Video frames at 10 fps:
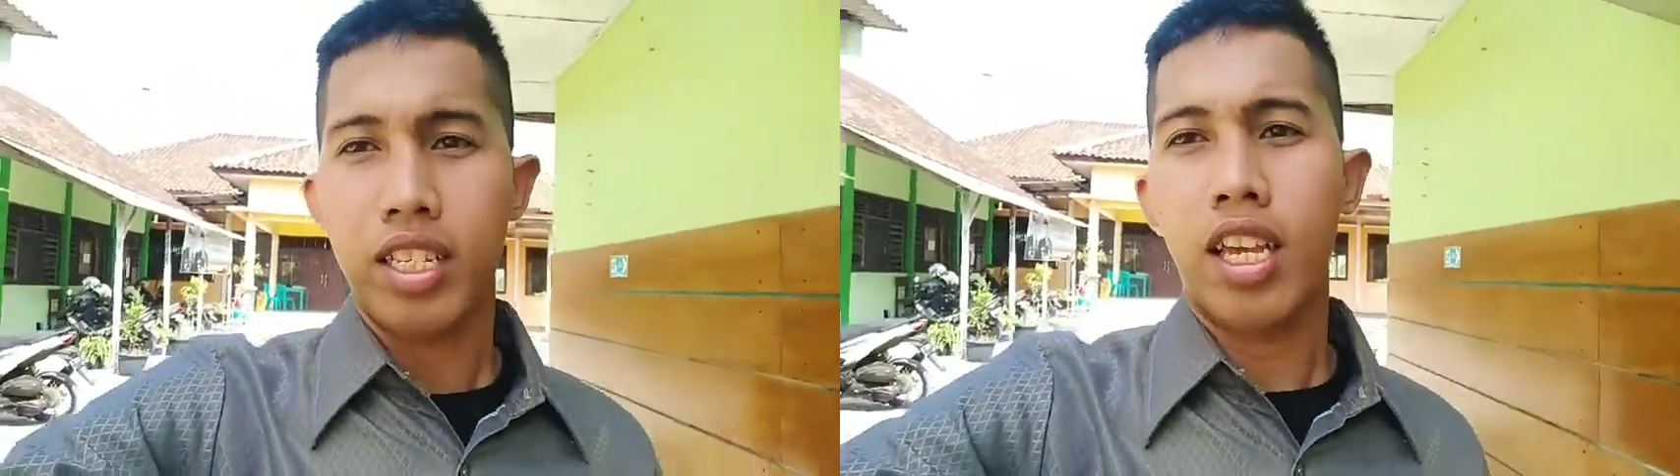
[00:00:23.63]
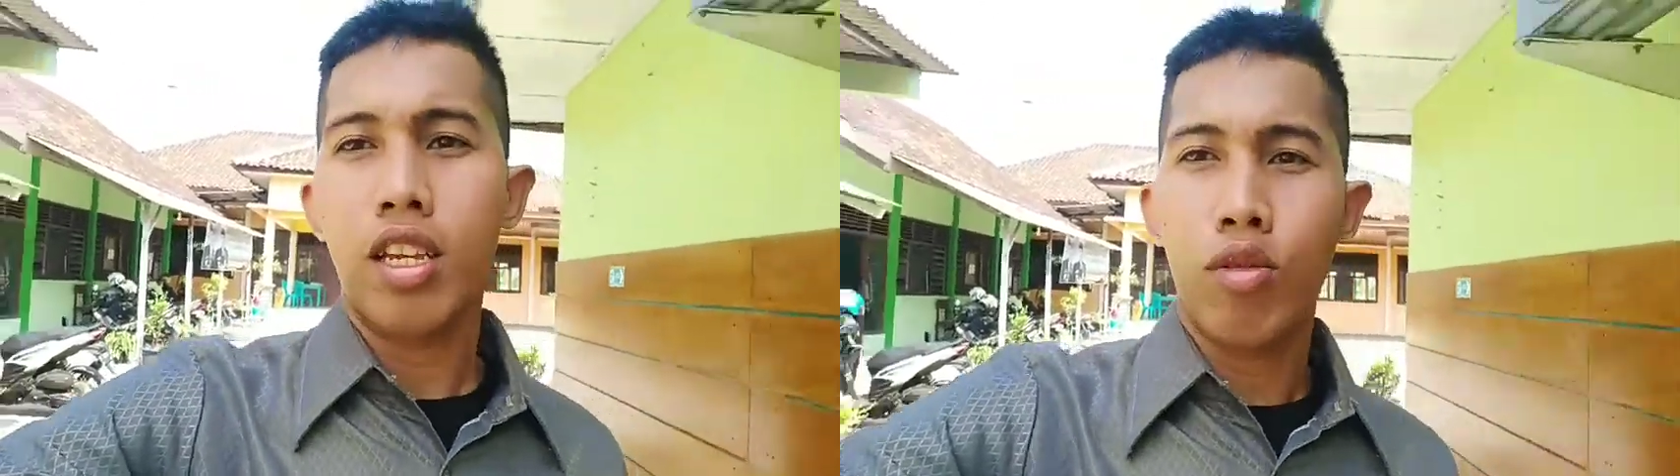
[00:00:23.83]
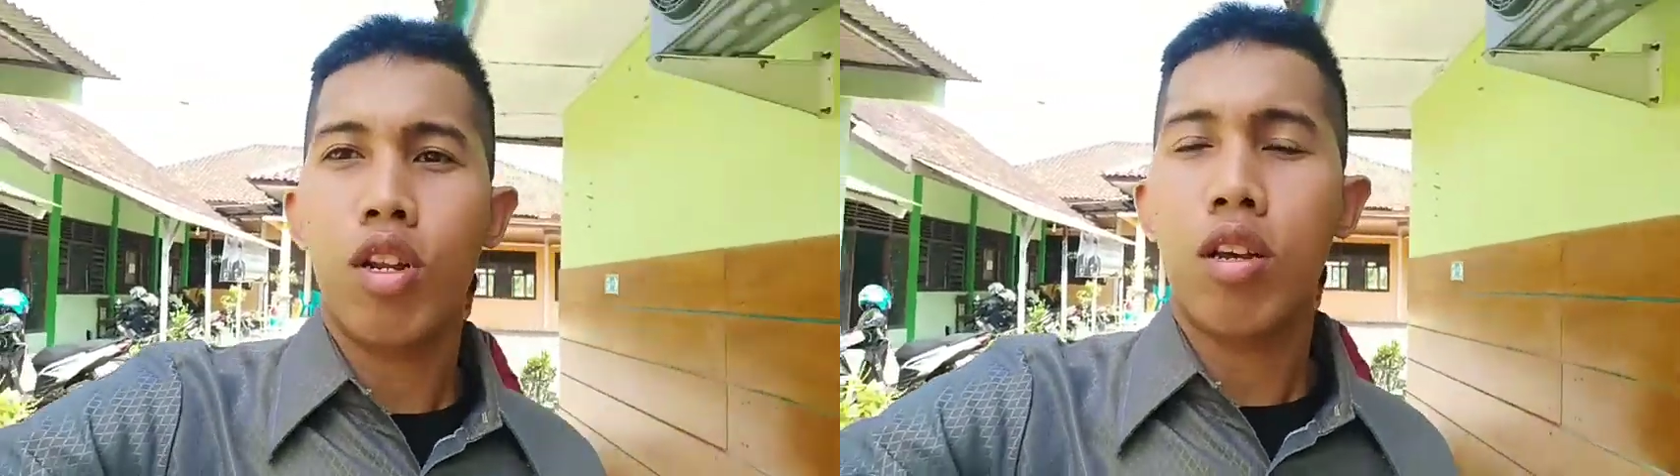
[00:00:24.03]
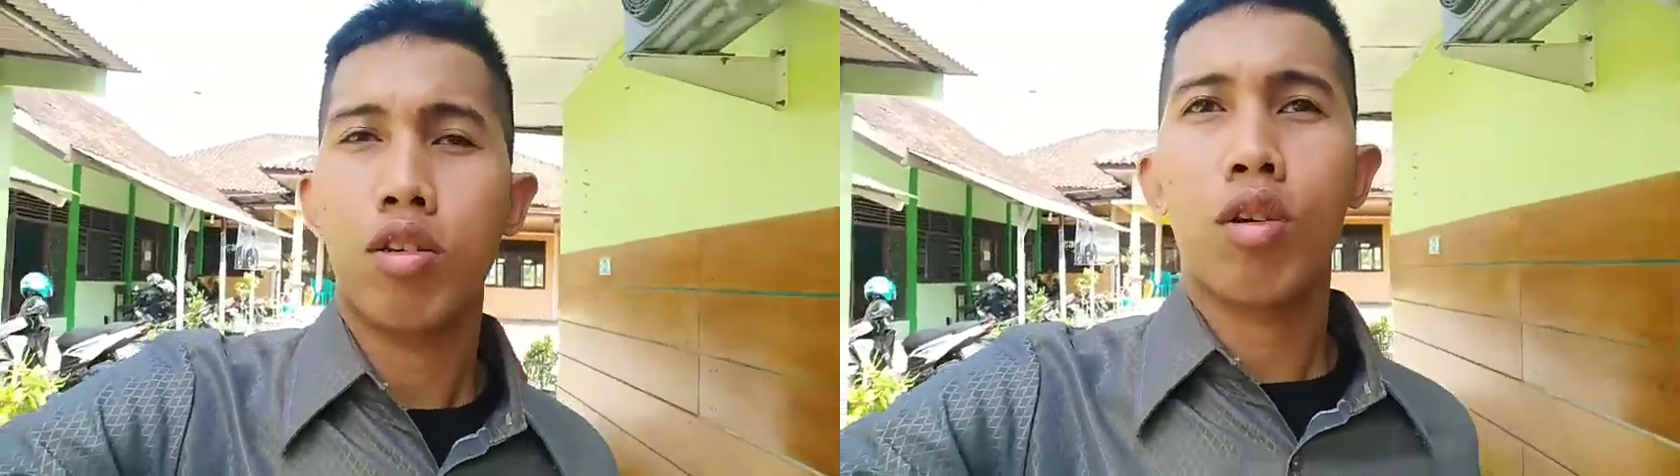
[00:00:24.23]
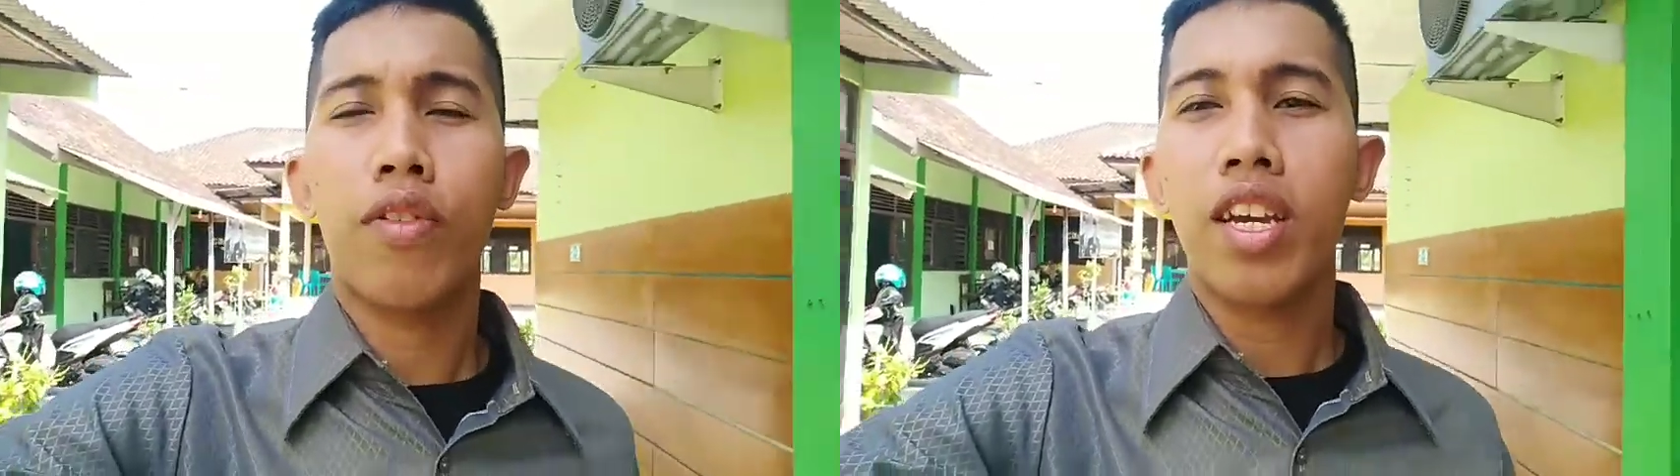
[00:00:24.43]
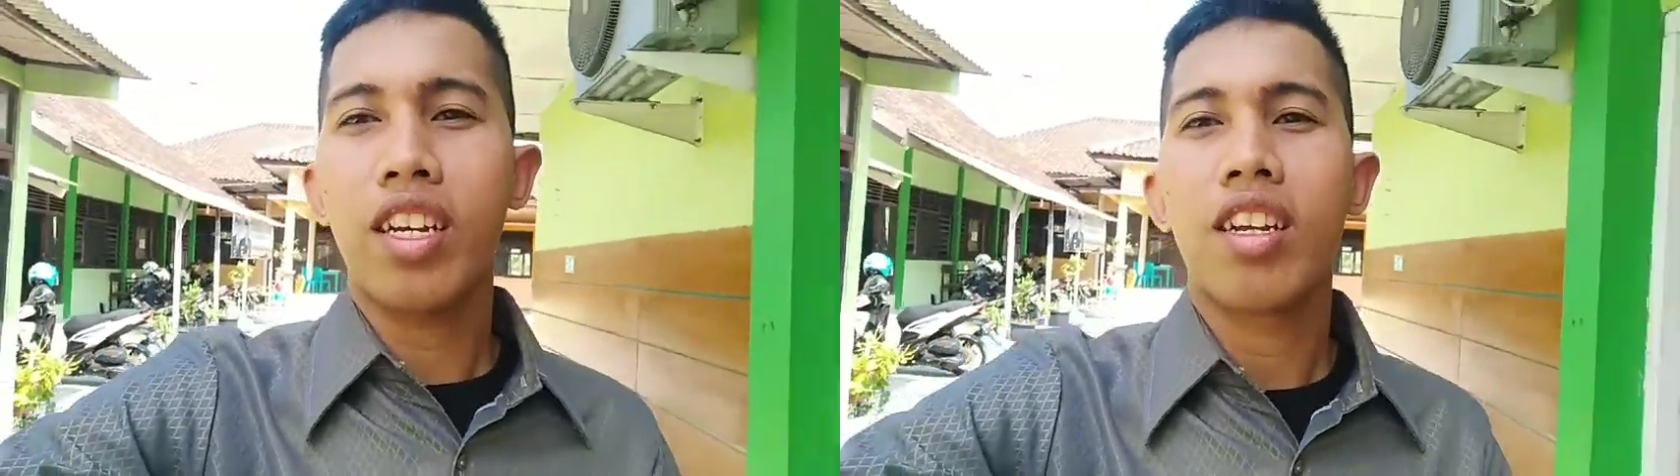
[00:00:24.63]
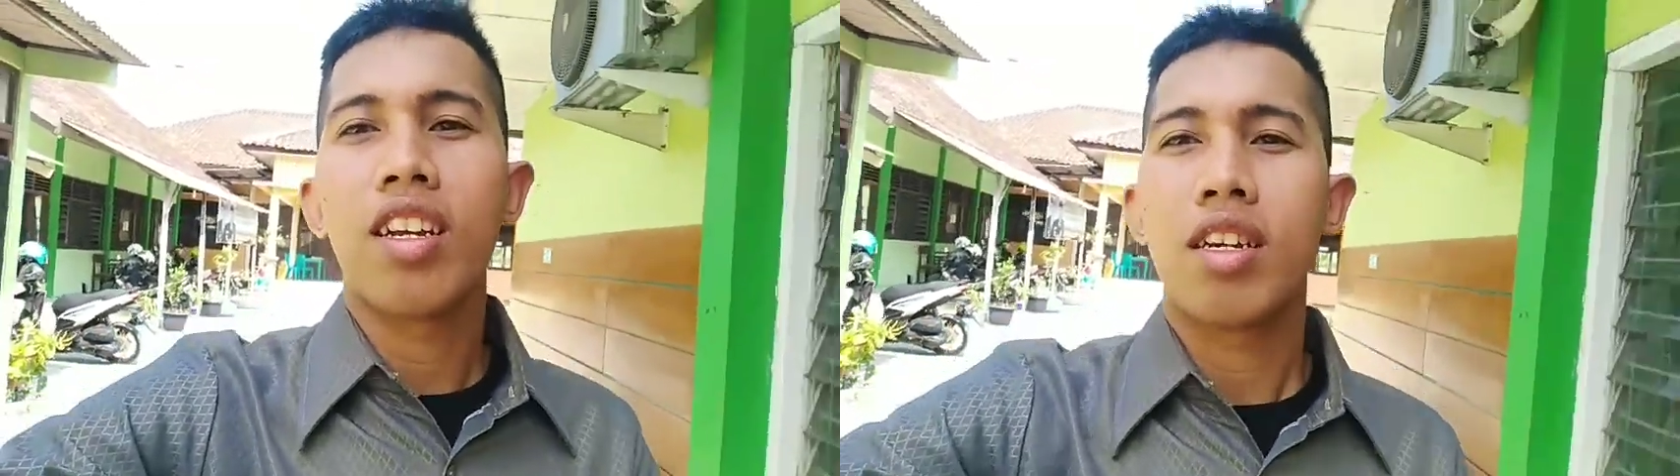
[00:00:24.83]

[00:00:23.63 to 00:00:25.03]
Saya sudah survei